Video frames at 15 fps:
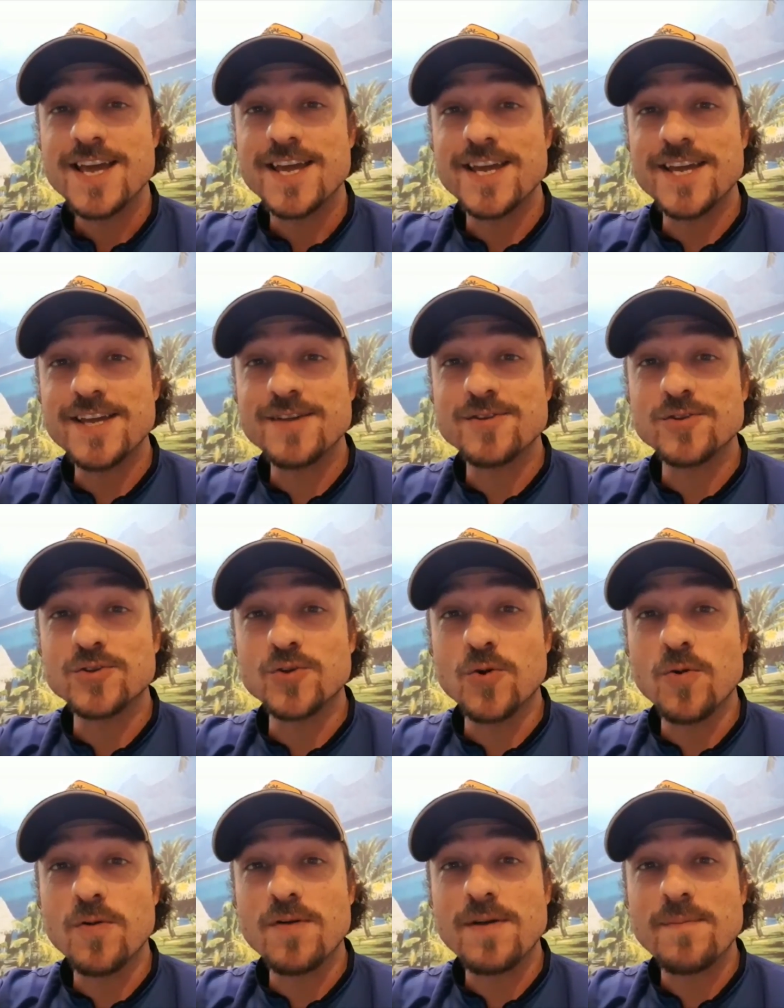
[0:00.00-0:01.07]
e
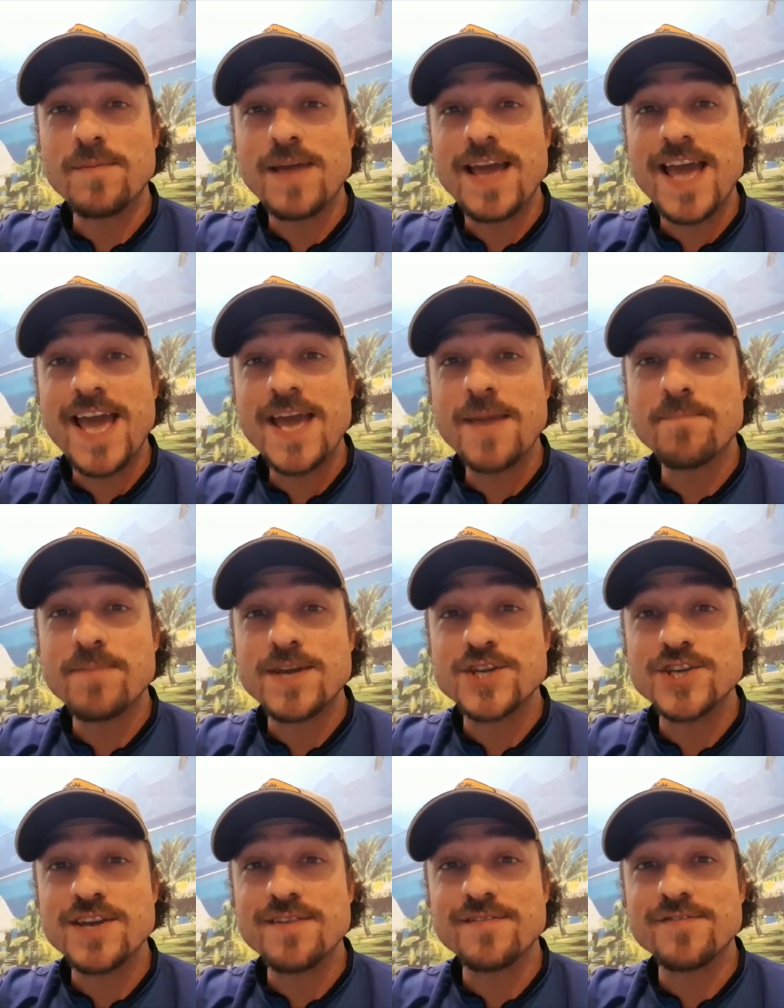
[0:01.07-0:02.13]
do
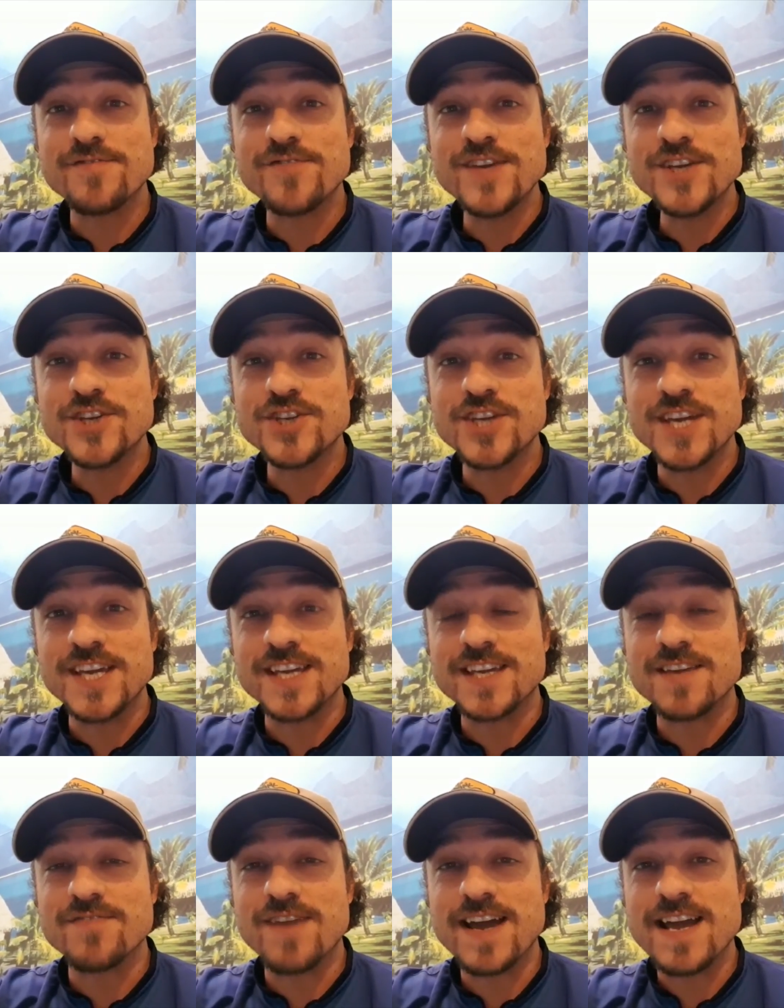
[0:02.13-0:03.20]
RPG Fishing,
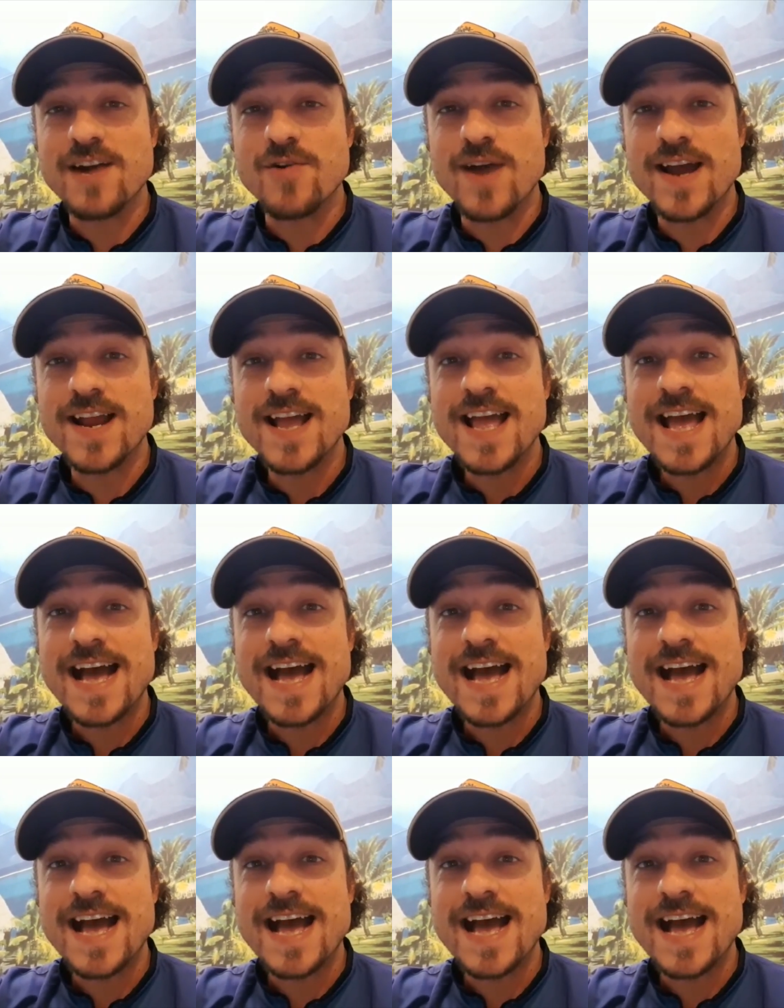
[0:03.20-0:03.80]
que vai ao ar